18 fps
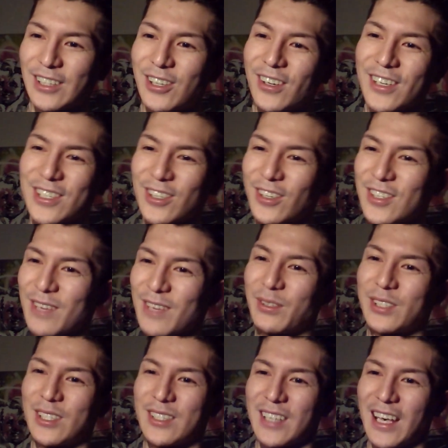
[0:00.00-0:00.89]
登場人
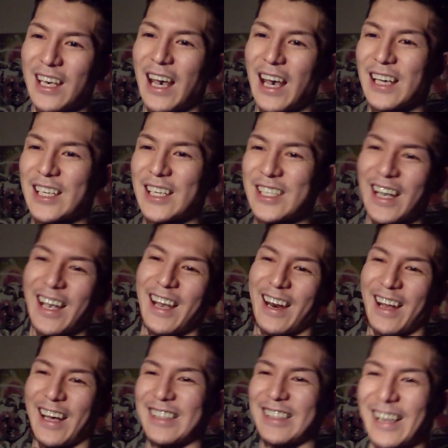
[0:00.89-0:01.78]
物全員明日か
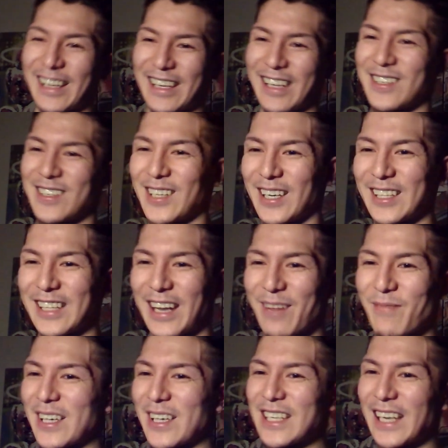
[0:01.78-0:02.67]
ら働けるしか言っ
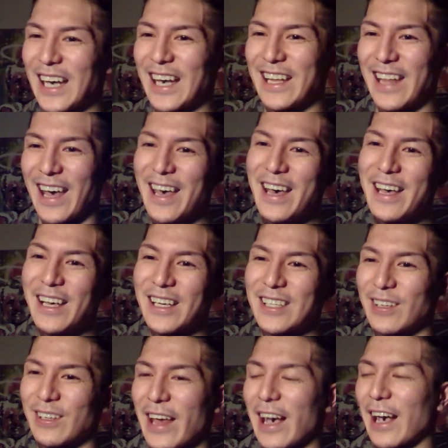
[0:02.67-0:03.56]
て間違いない。
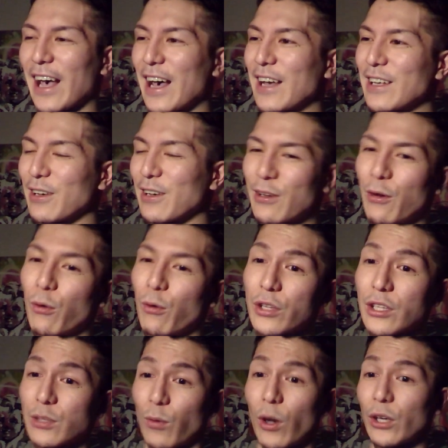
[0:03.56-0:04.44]
そう、なんか、
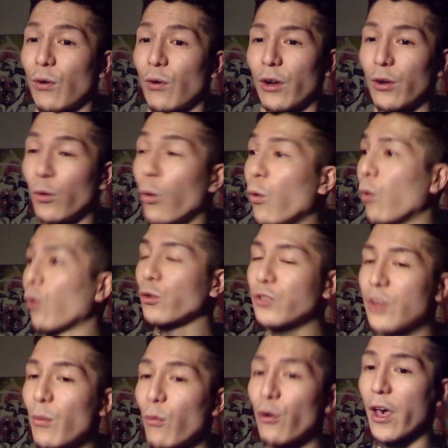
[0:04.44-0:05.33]
俺だってわけわからん。お
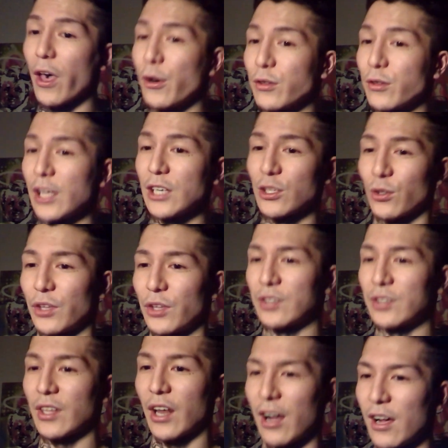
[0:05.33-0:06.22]
ごってもらえるテンションで
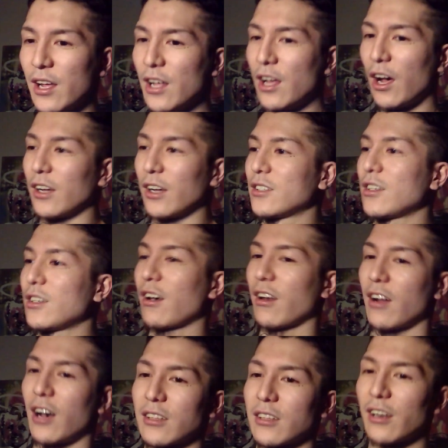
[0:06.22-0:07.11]
言ったら、明日か
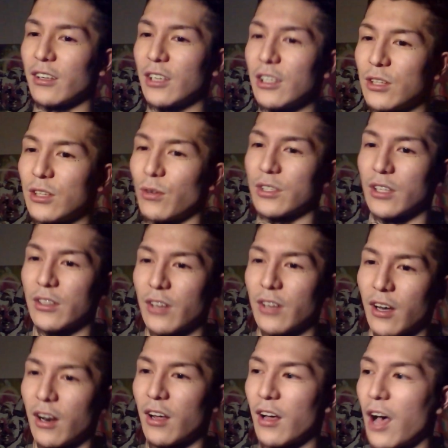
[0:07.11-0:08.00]
ら働けって言われたんだ
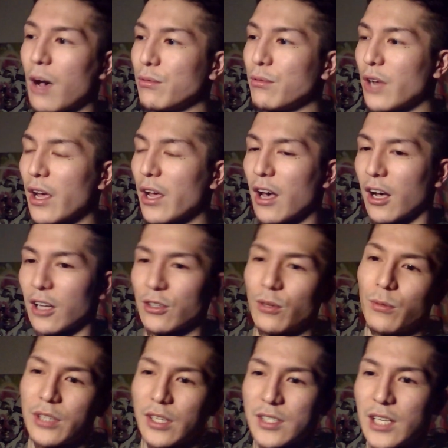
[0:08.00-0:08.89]
から、油やかと
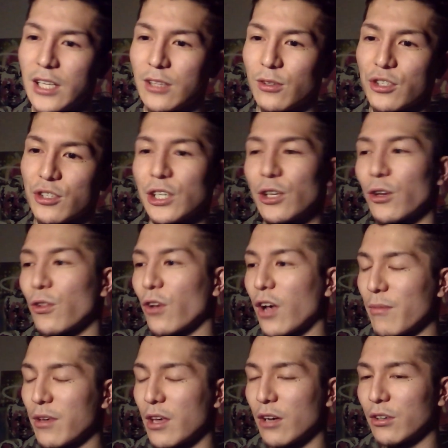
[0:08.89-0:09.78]
思った。千と千尋の
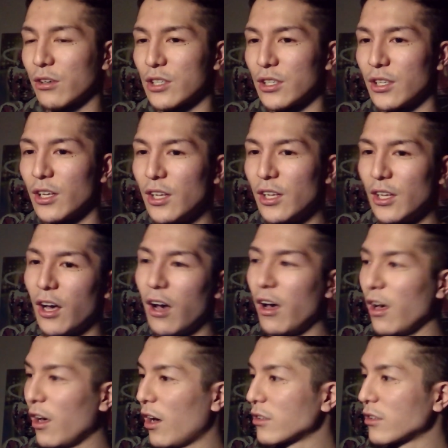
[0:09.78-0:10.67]
神隠し。
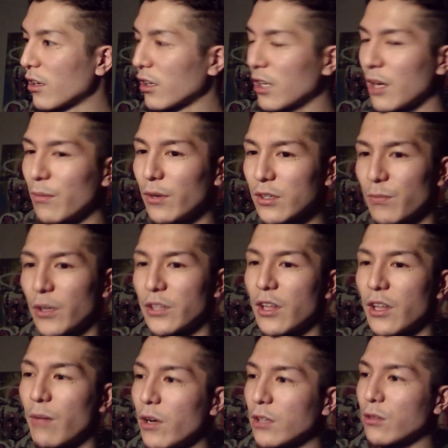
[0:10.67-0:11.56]
は、働けます。まあ、
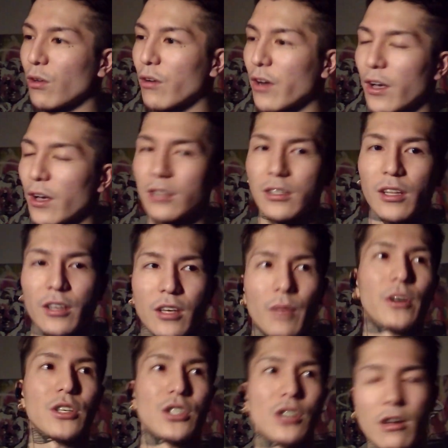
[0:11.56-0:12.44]
名前取られんかっただけ
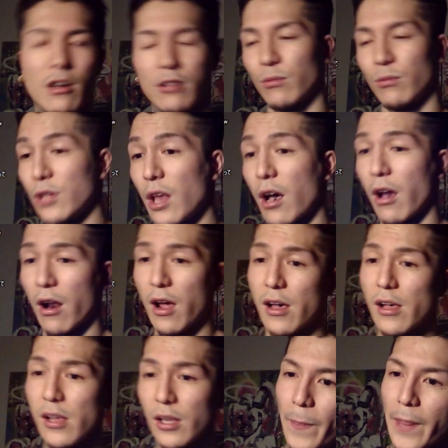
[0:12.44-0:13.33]
マシやなと思いなが
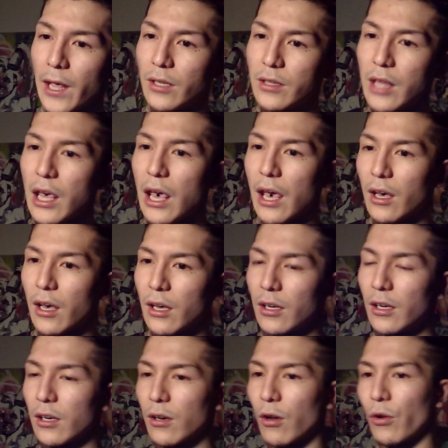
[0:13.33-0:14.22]
ら。で、
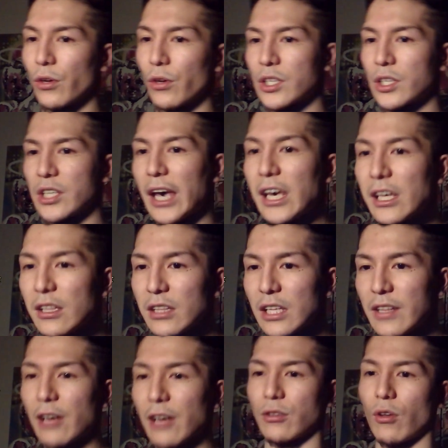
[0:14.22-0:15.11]
この、社員
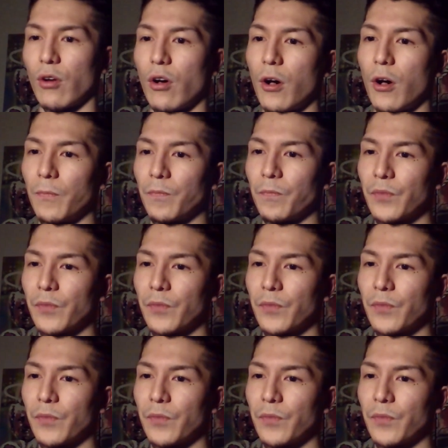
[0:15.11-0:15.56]
になると、